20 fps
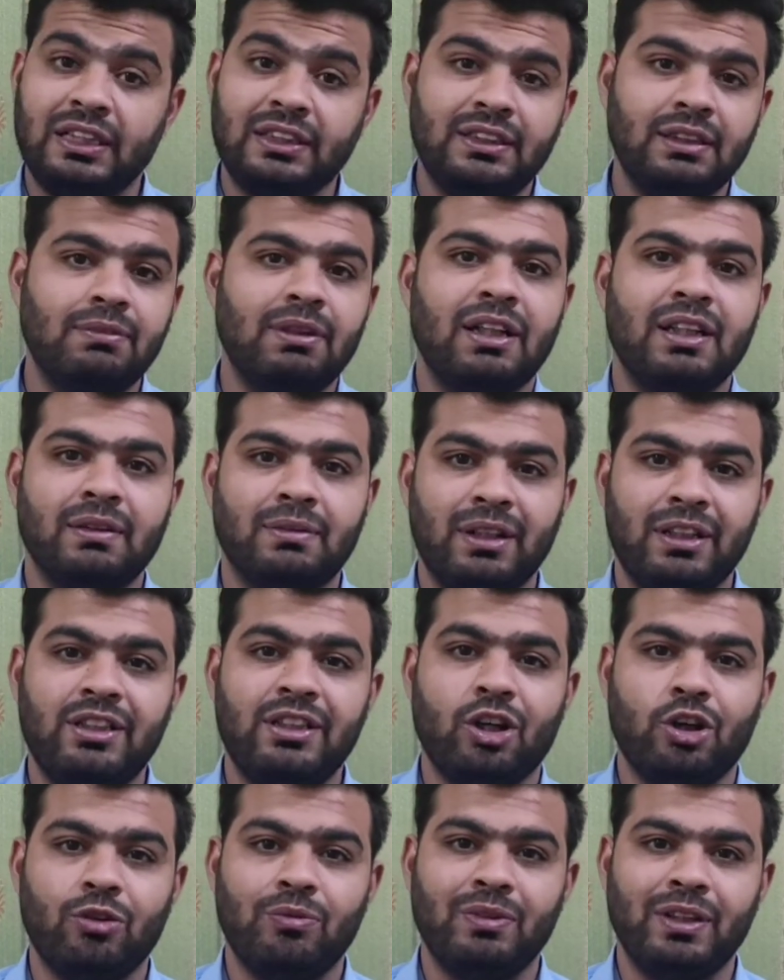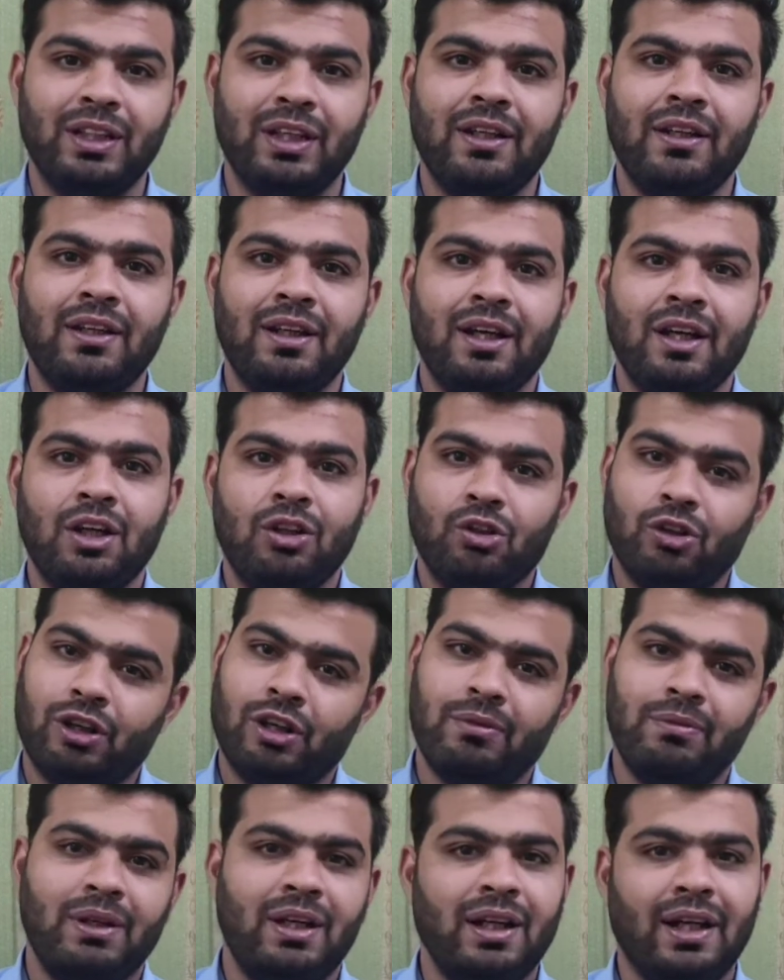जहर सी बात है भाई शाओमी है तो
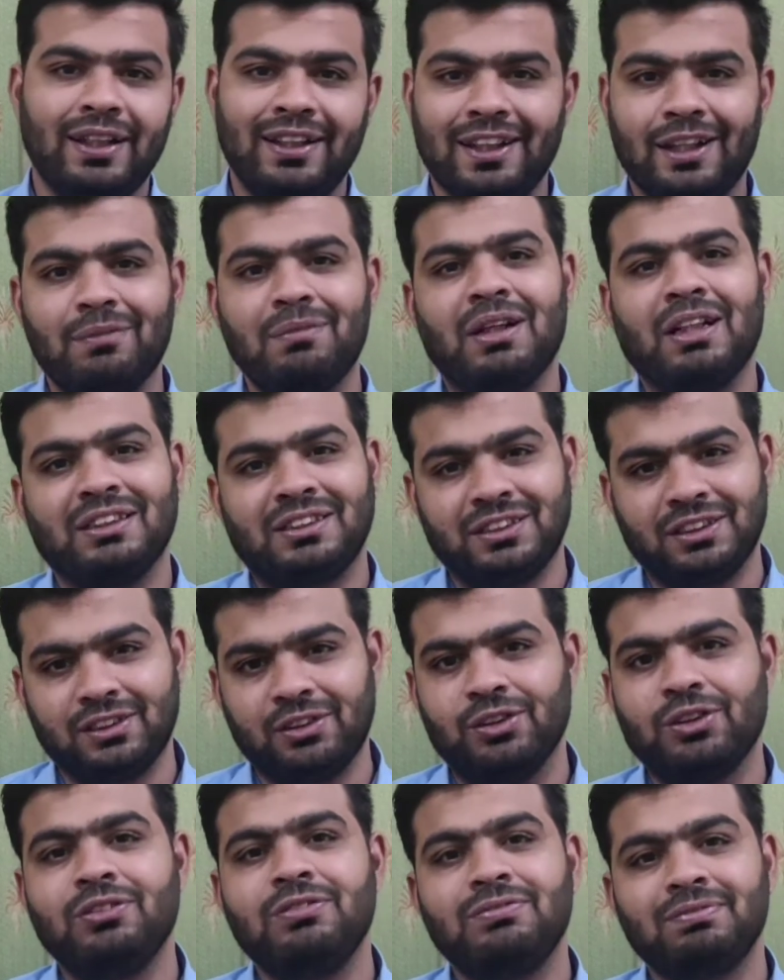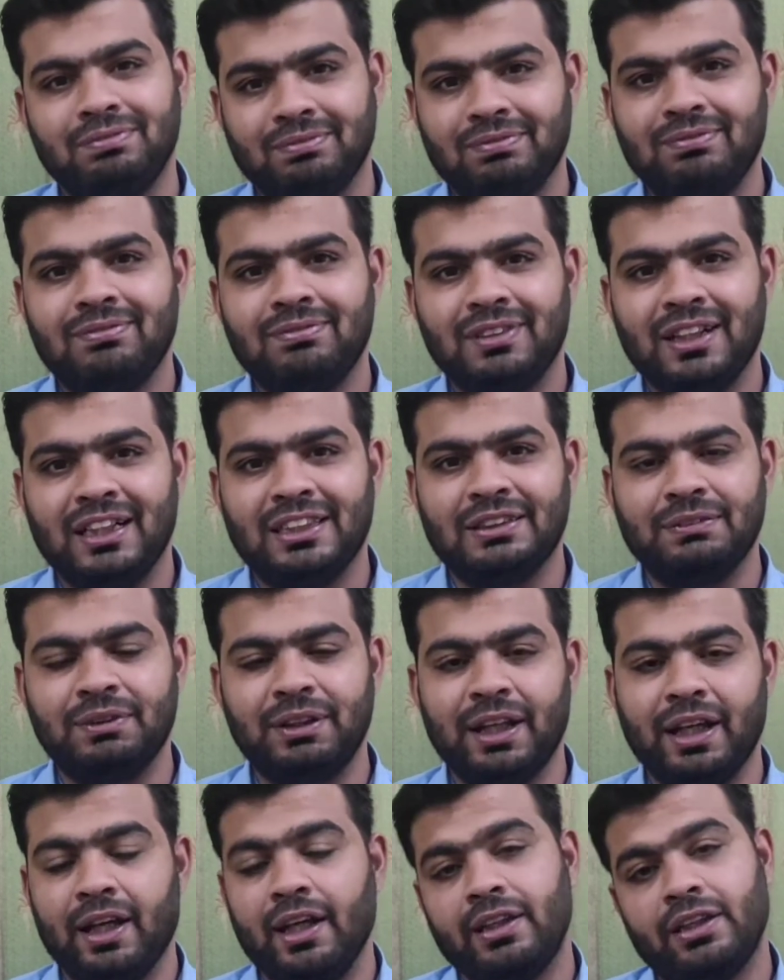यहाँ हमें आई आर ब्लास्टर तो
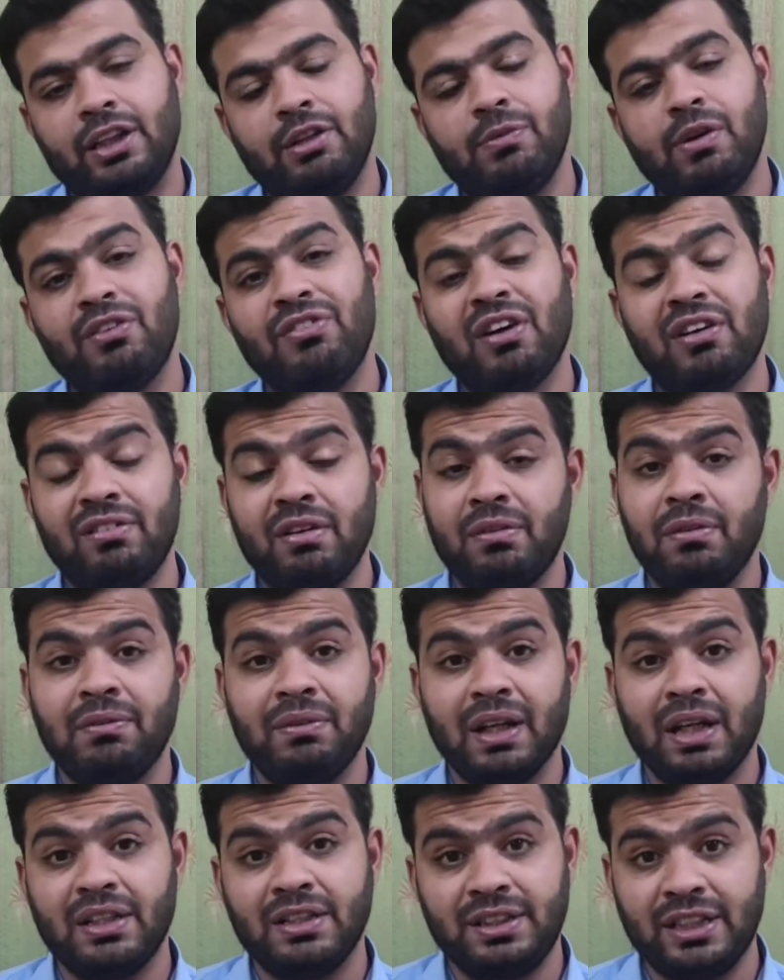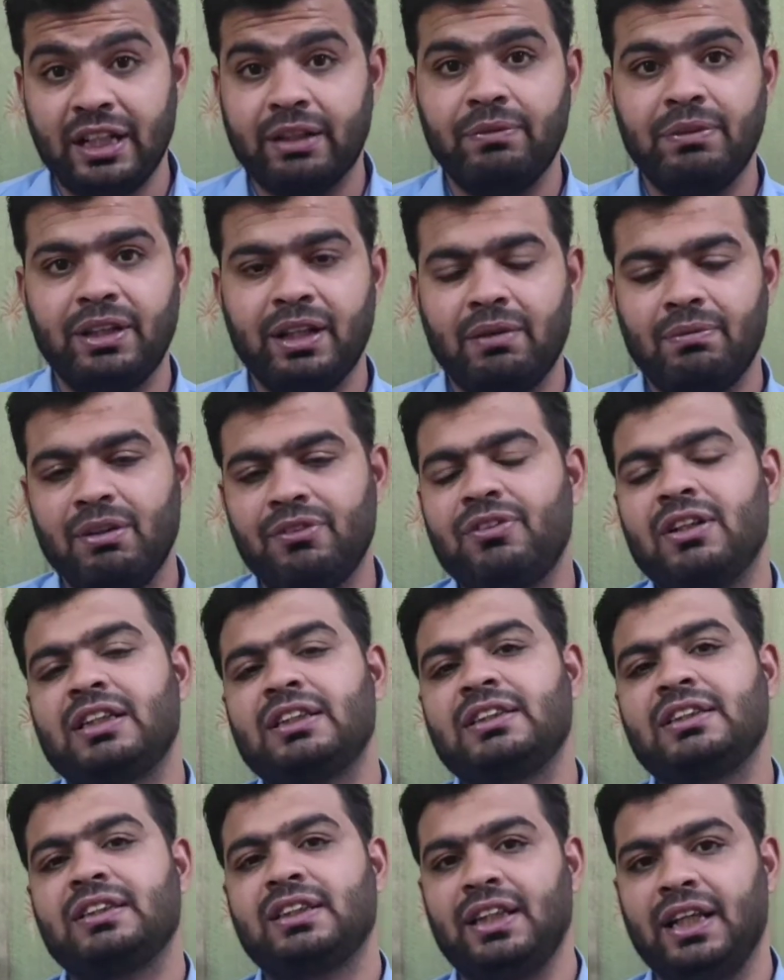लाजमी है 3.5 पॉइंट mm का जैक भी यहाँ पे
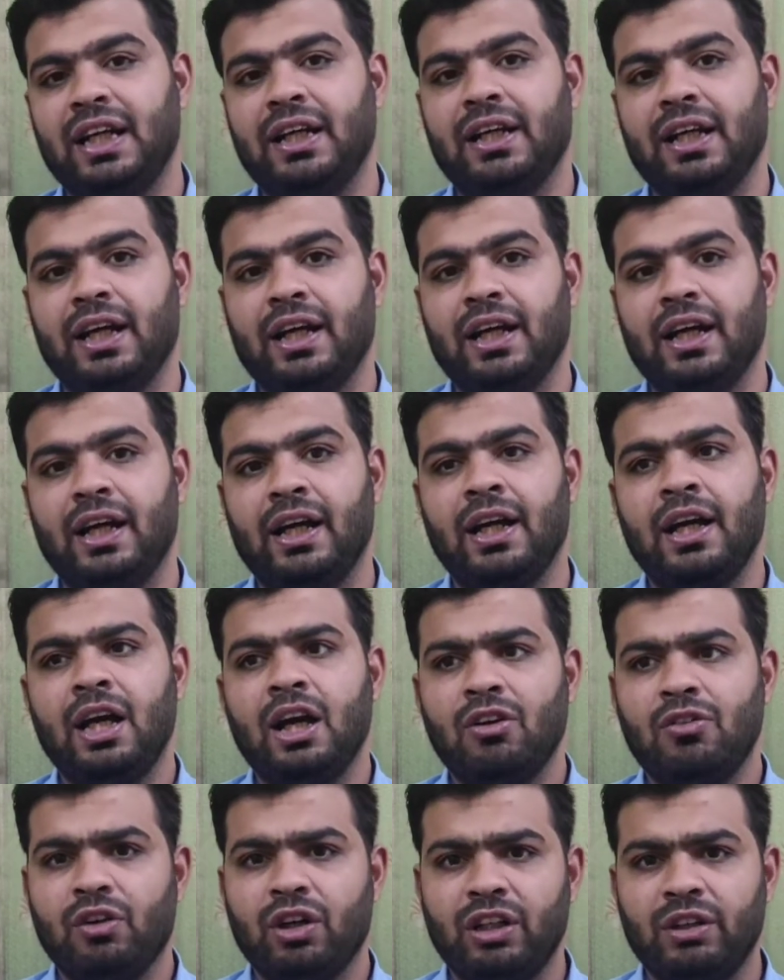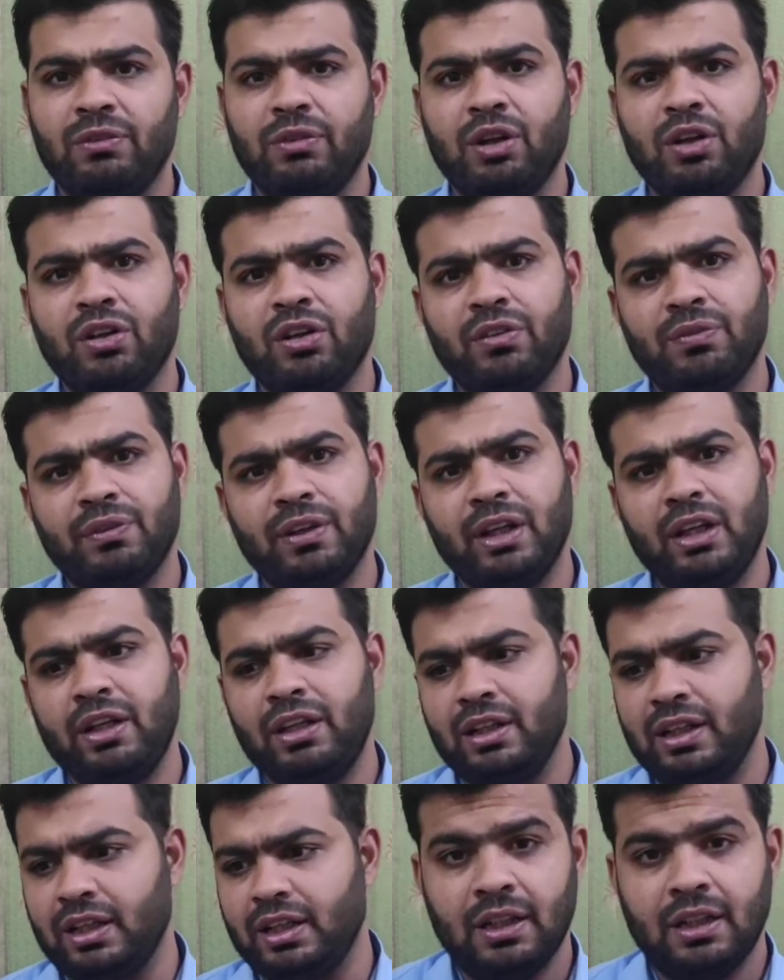फ्रेंड्स दिया गया है वॉल्यूम रॉकर की
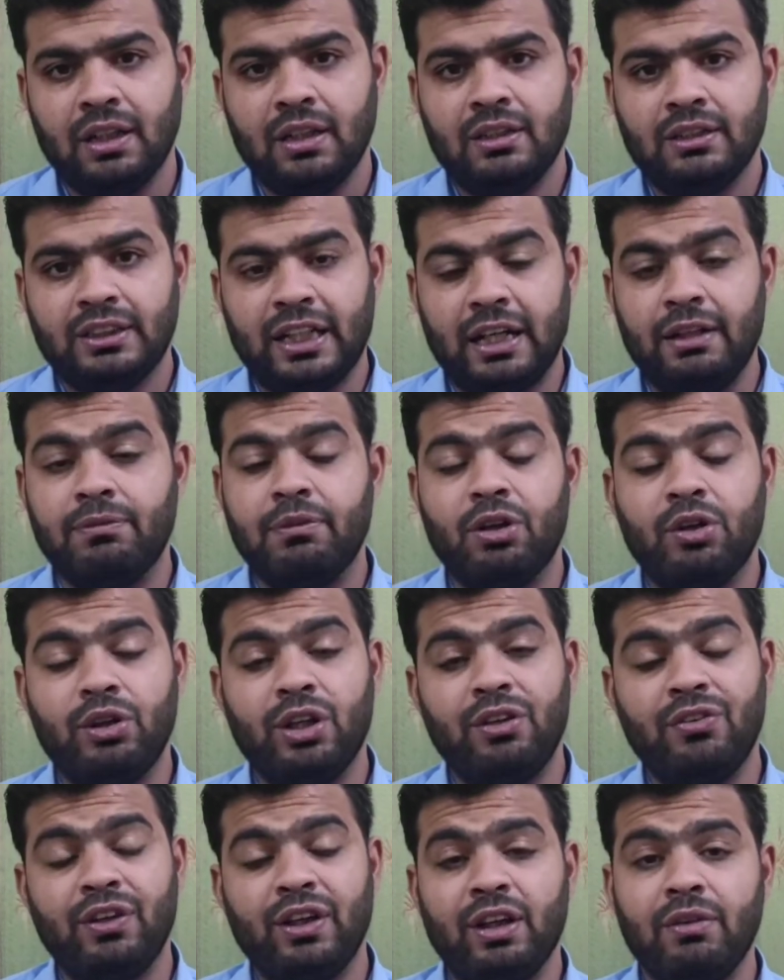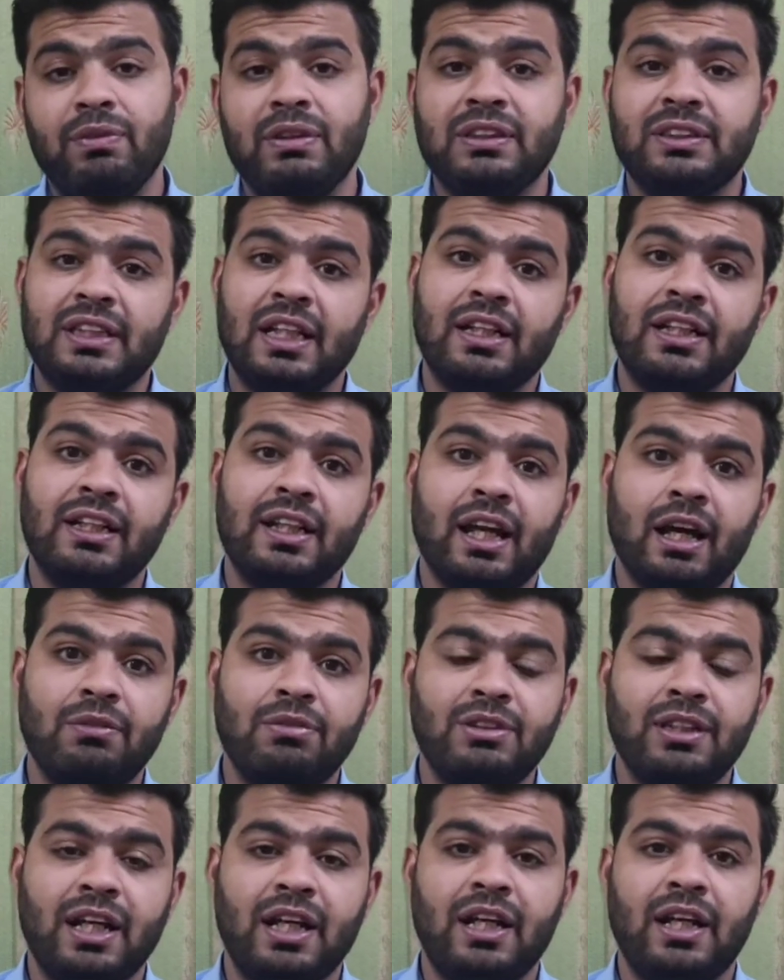साइड माउंटेड फिंगरप्रिंट स्कैनर की
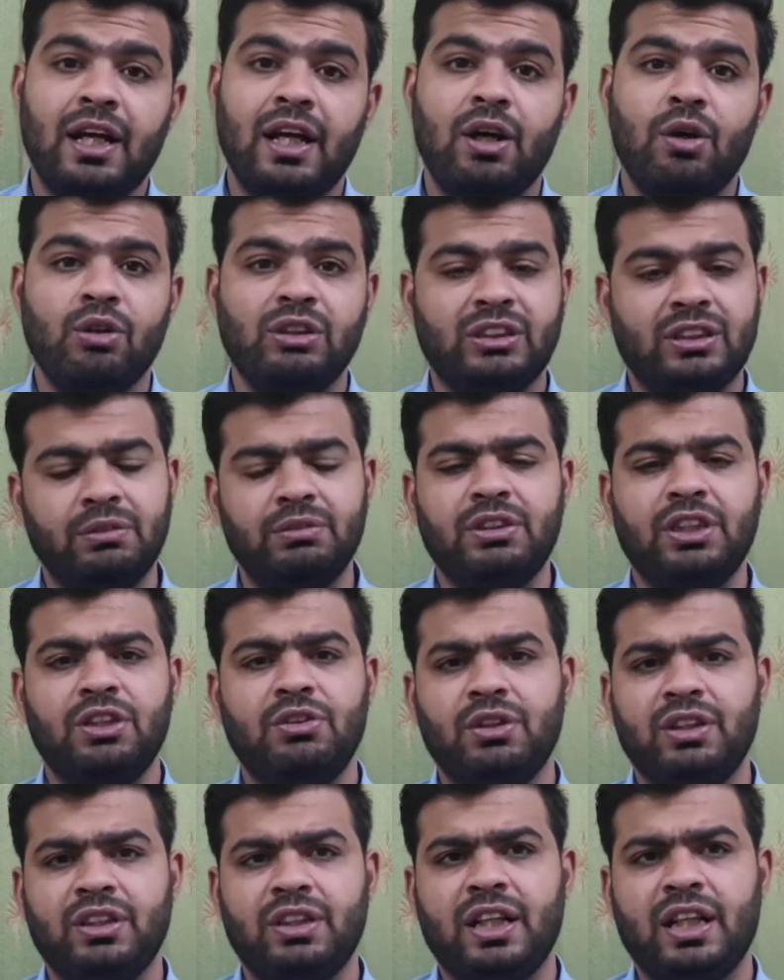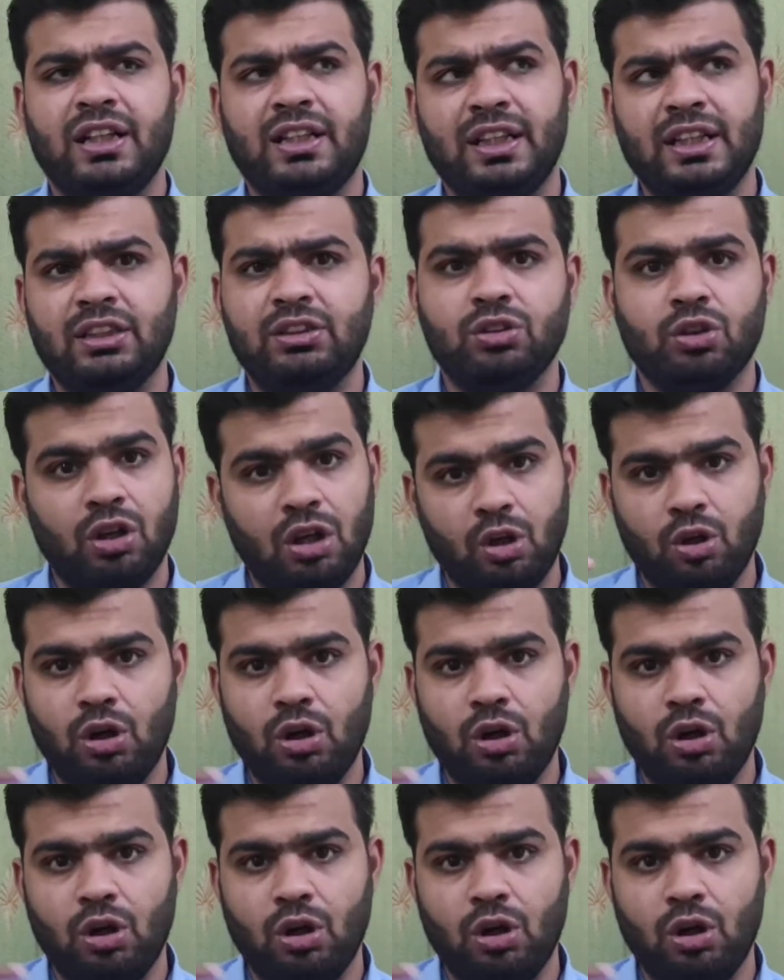अप साइड है और सिम सिचुएशन आई थिंक सो